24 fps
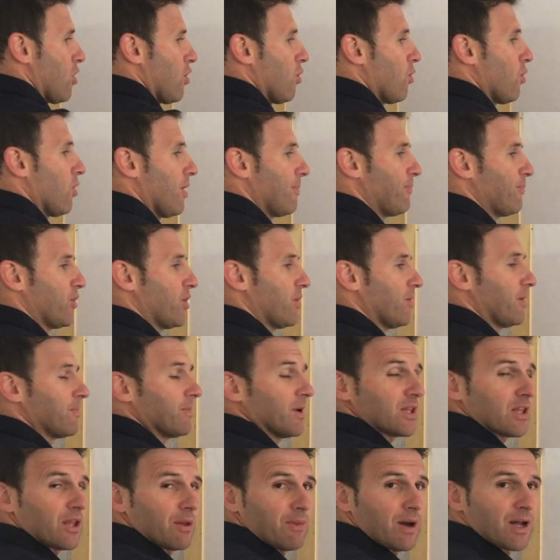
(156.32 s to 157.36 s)
O aprueba
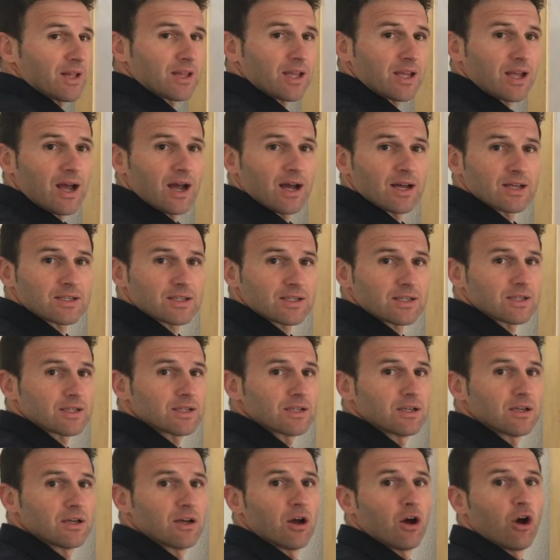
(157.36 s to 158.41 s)
matemáticas
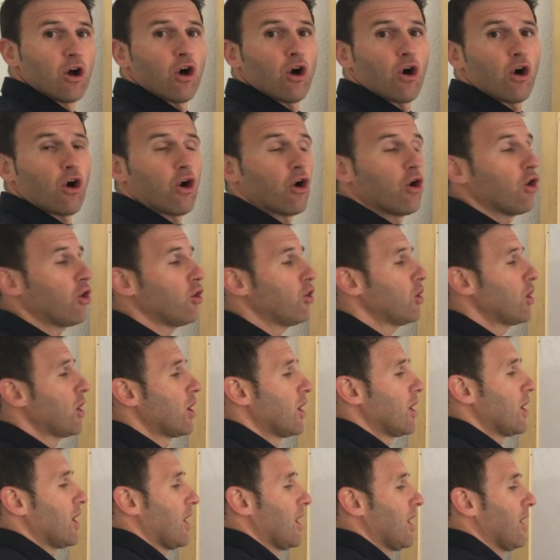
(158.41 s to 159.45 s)
o
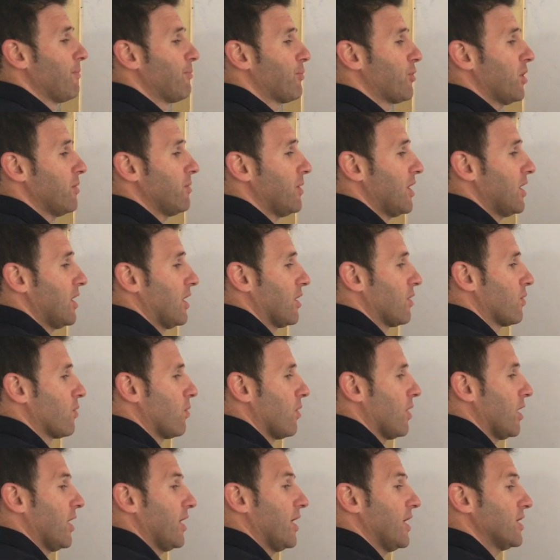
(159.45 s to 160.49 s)
aprueba
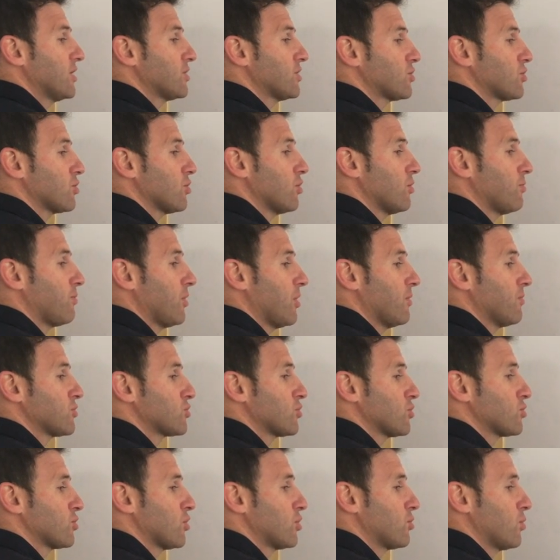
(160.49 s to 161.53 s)
lengua. Esto lo podemos
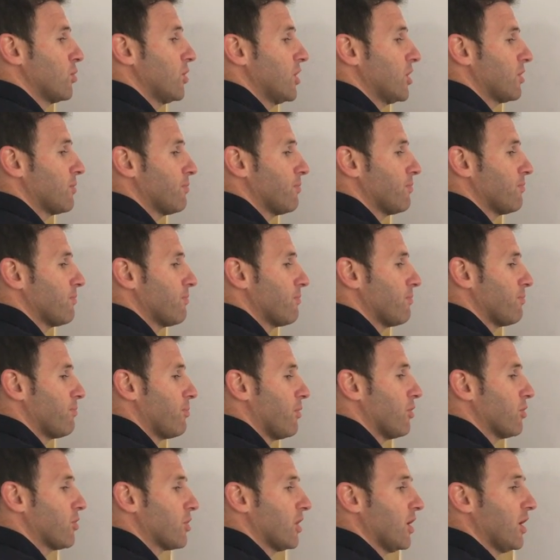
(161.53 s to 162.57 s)
sustituir
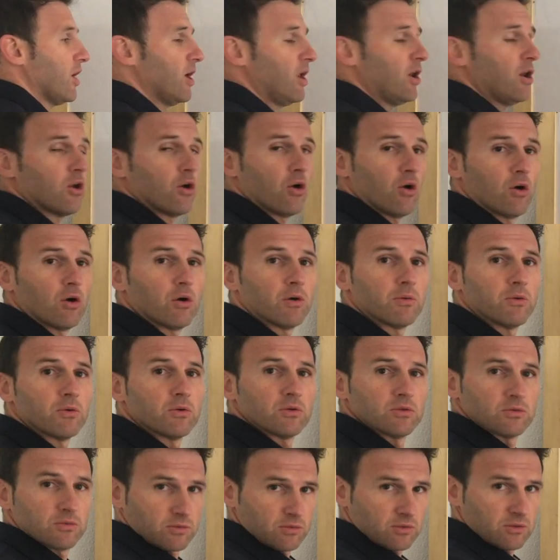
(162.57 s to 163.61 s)
por el O.
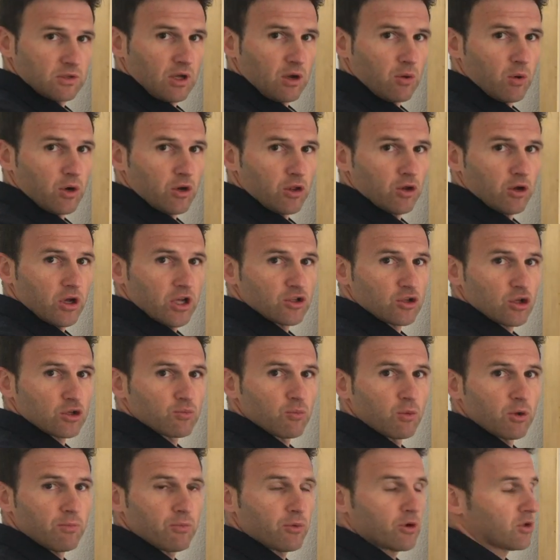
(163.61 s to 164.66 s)
¿De acuerdo? Esto es
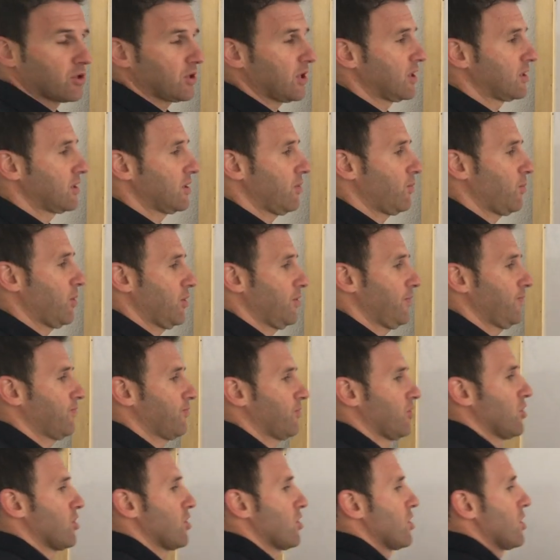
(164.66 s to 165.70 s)
muy importante. Bueno,
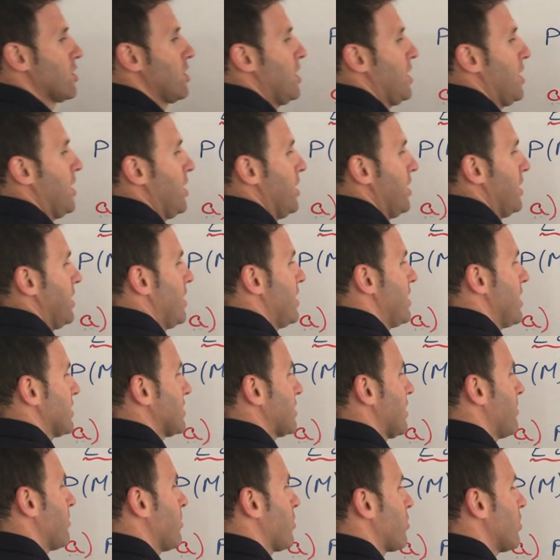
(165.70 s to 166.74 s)
y ya
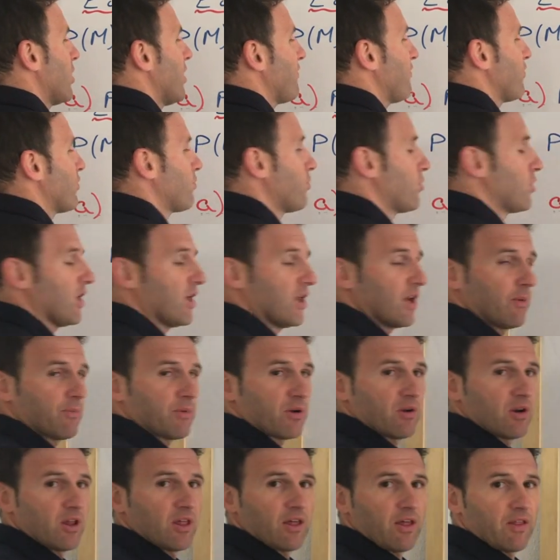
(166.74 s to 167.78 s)
sabemos con la fórmula de la
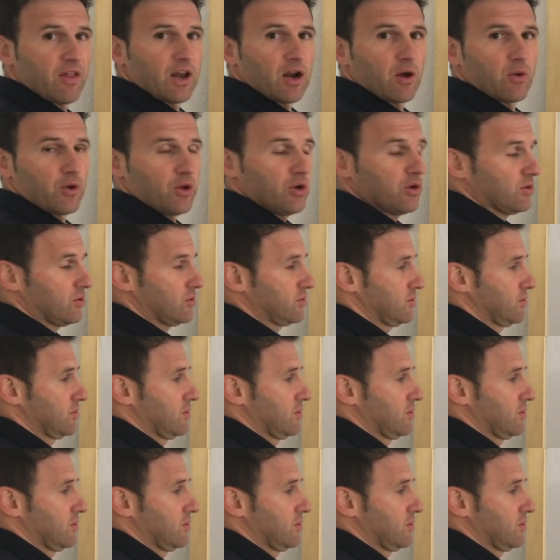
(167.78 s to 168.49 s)
probabilidad de la unión.